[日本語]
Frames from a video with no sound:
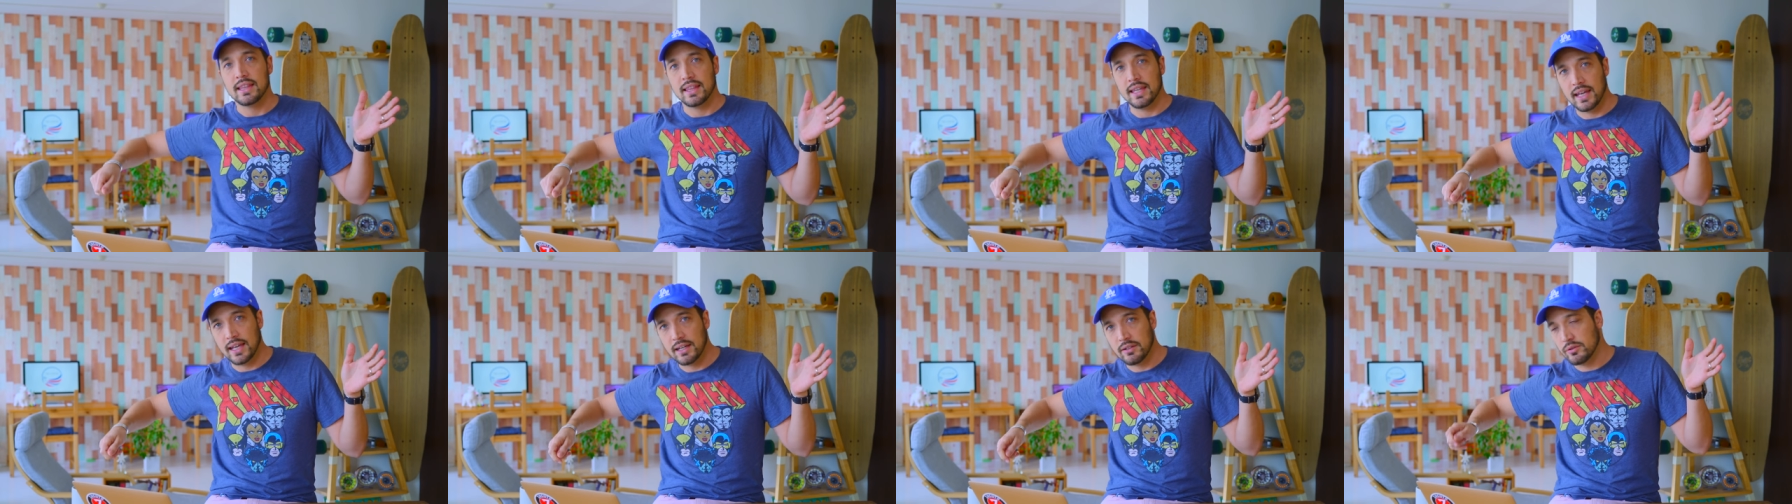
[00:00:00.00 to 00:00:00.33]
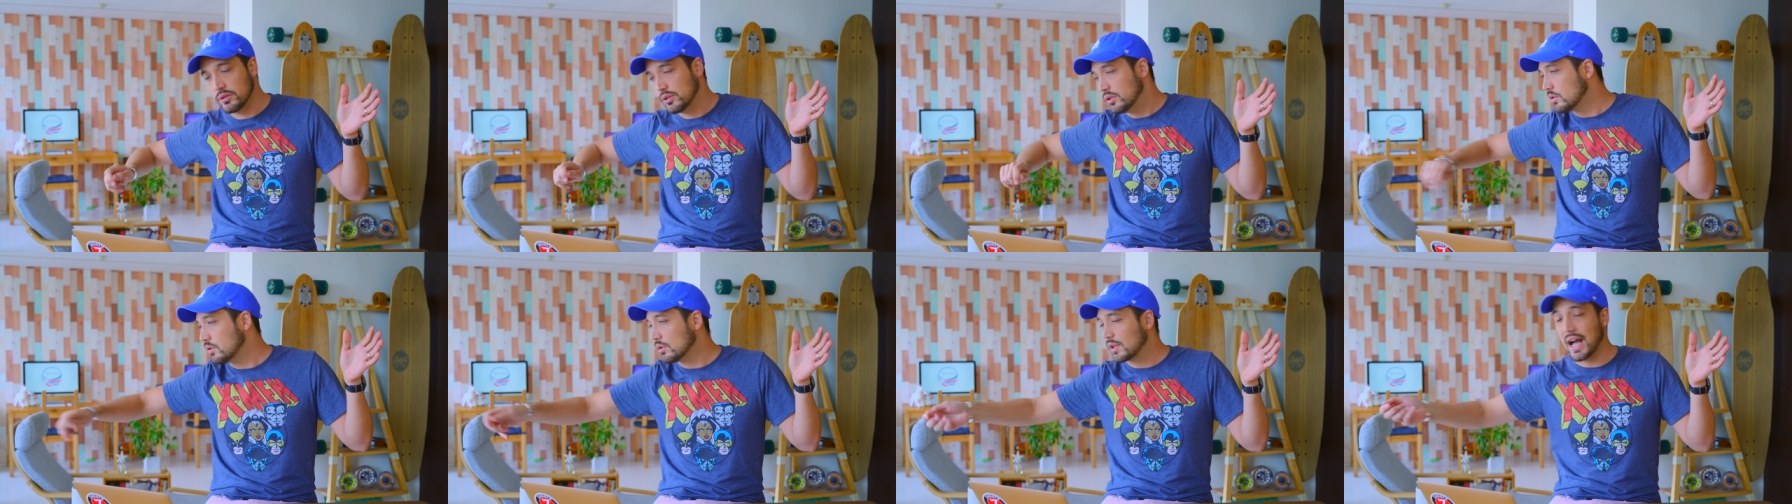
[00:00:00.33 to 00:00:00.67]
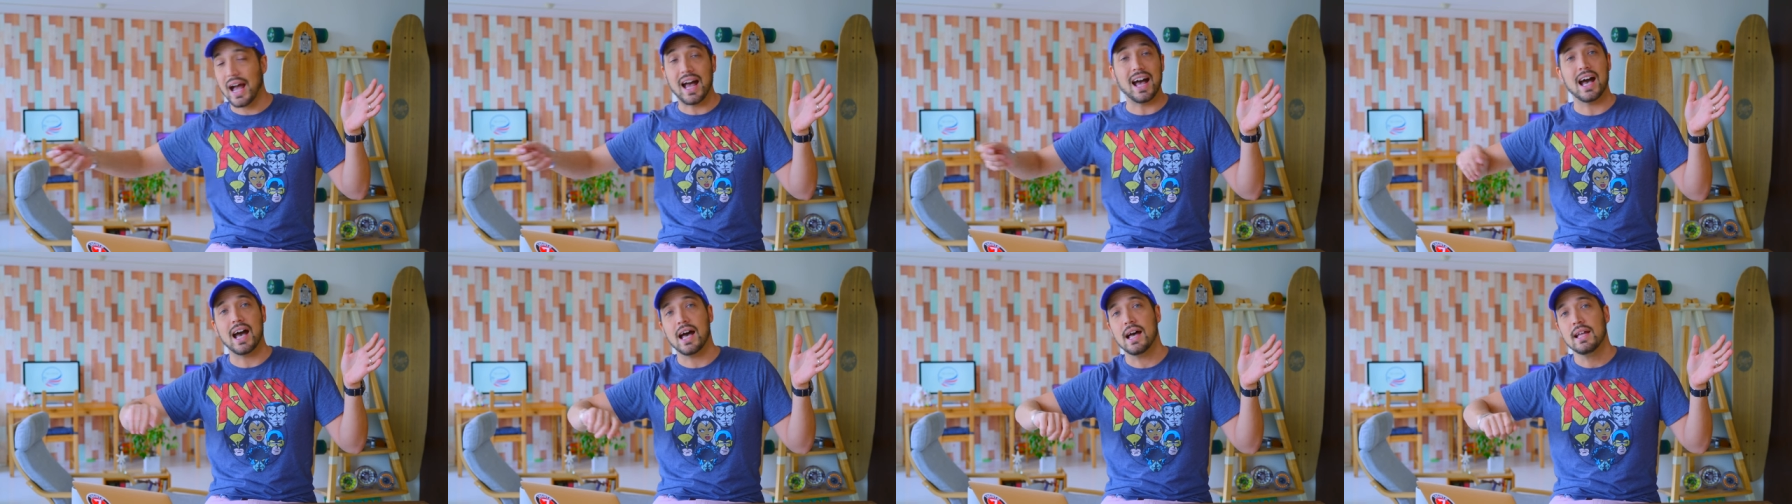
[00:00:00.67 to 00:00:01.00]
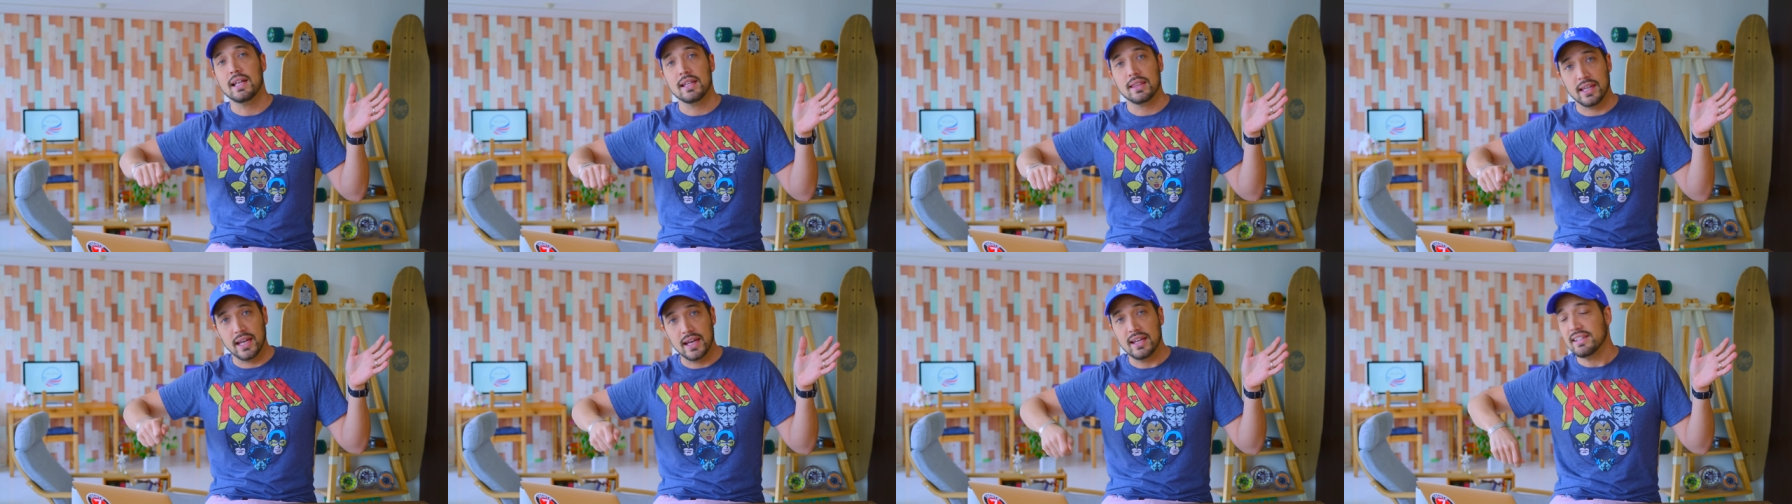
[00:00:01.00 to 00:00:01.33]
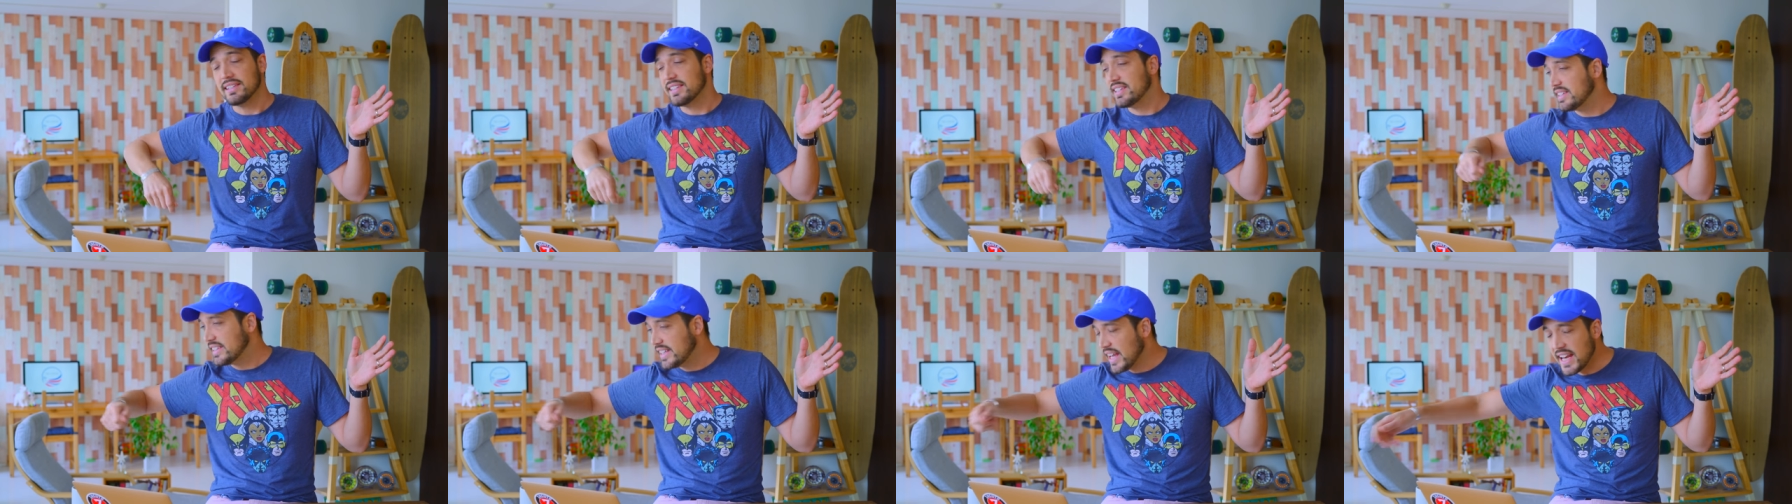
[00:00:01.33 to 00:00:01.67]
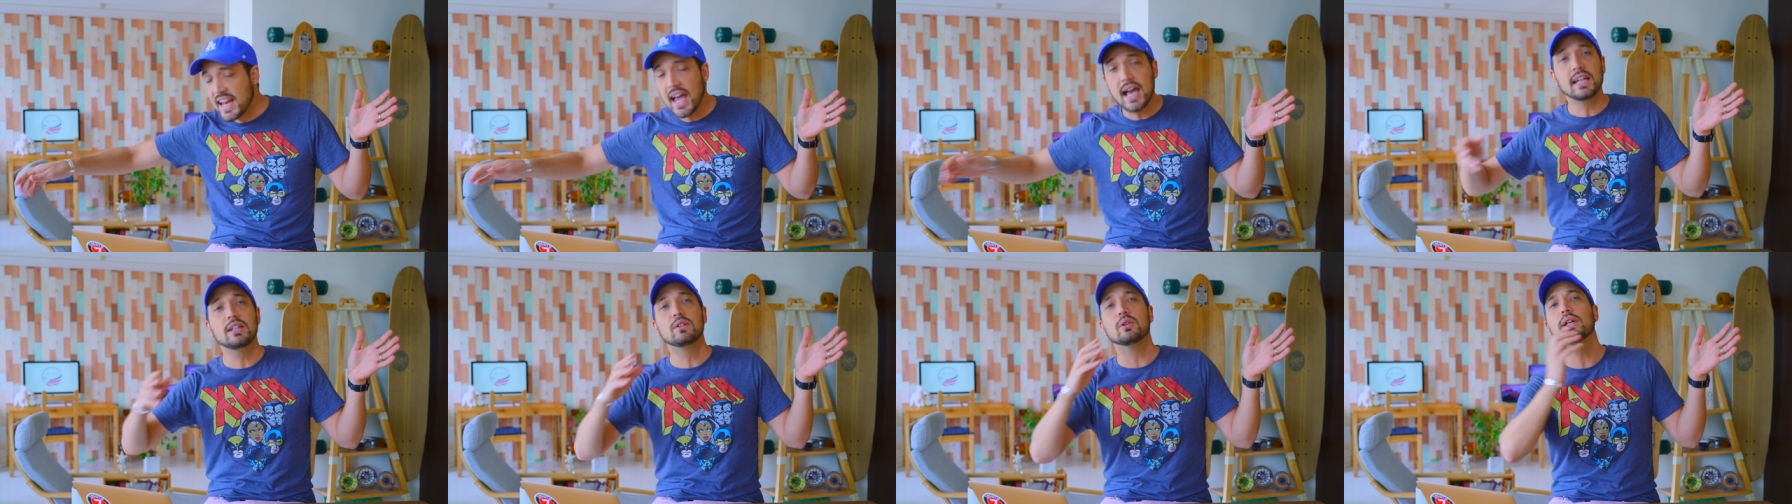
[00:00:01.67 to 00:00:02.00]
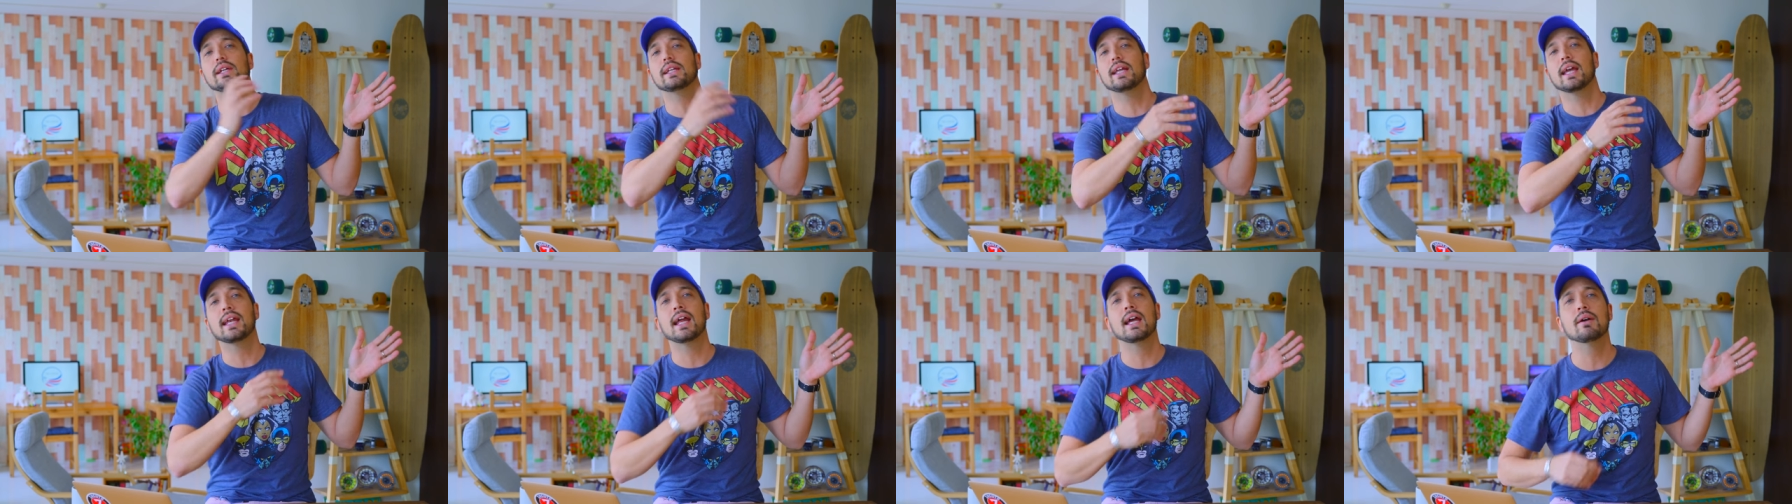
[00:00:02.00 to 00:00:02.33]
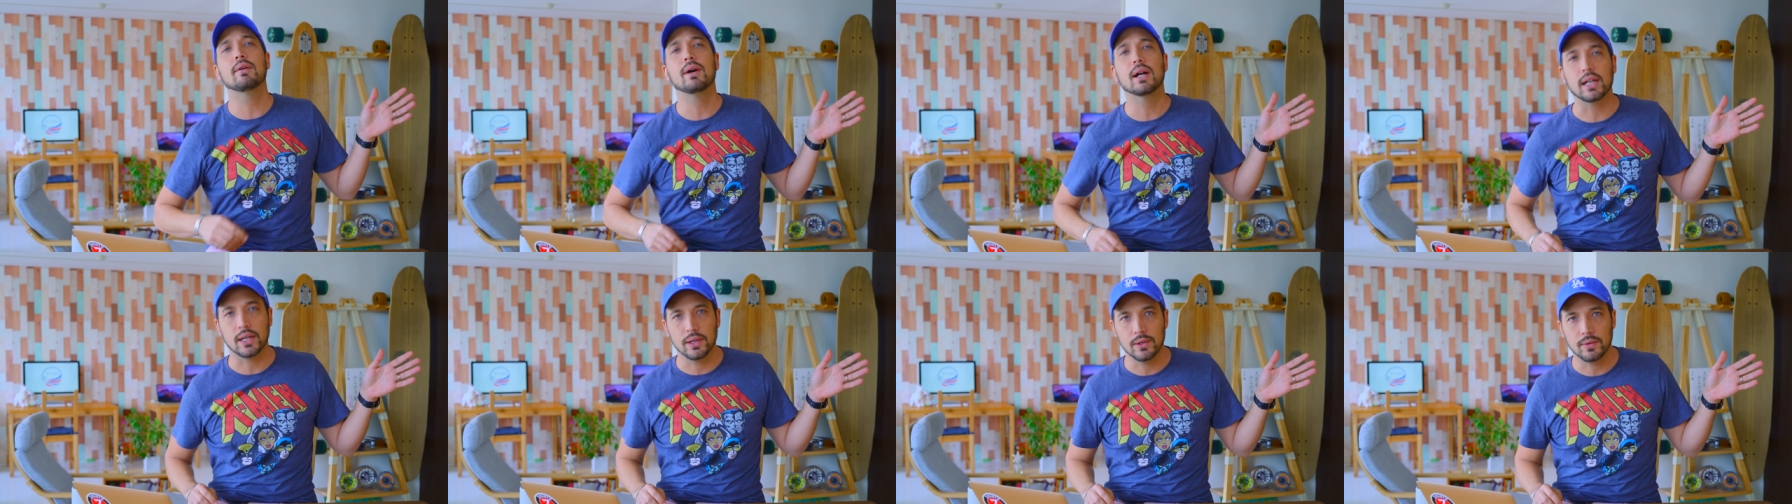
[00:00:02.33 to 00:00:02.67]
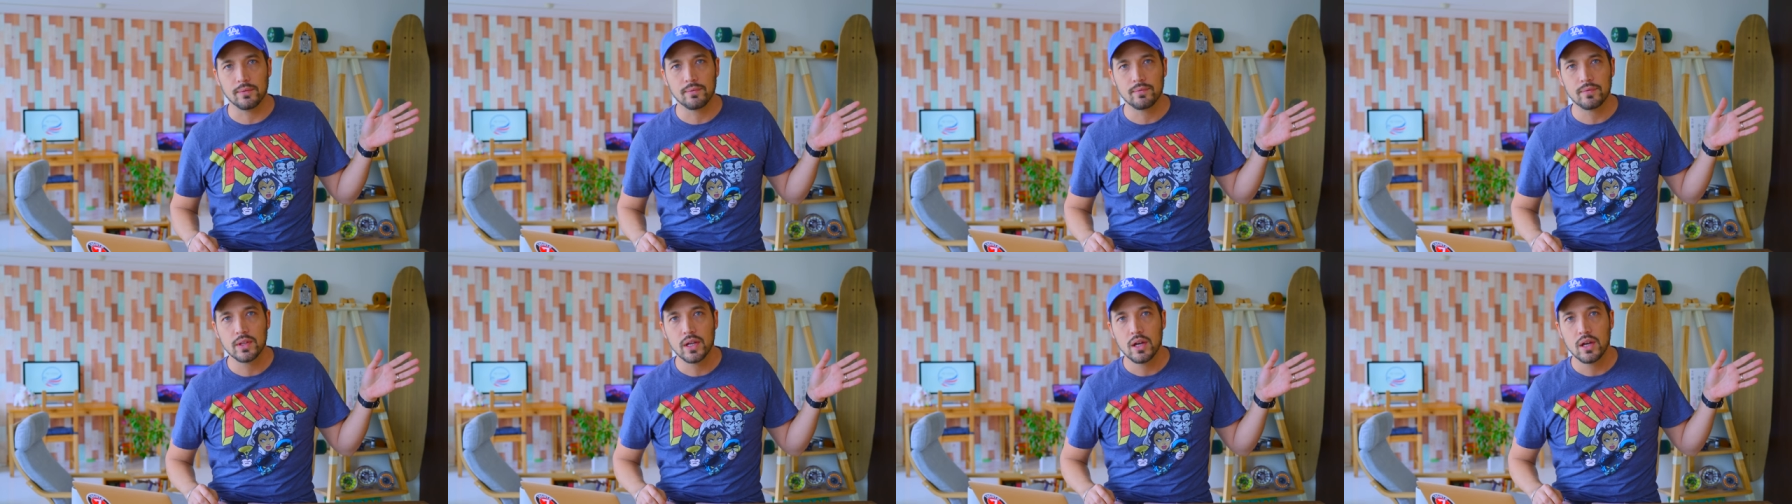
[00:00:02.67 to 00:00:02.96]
ね、売るとか、ね、捨てないといけないわけよ。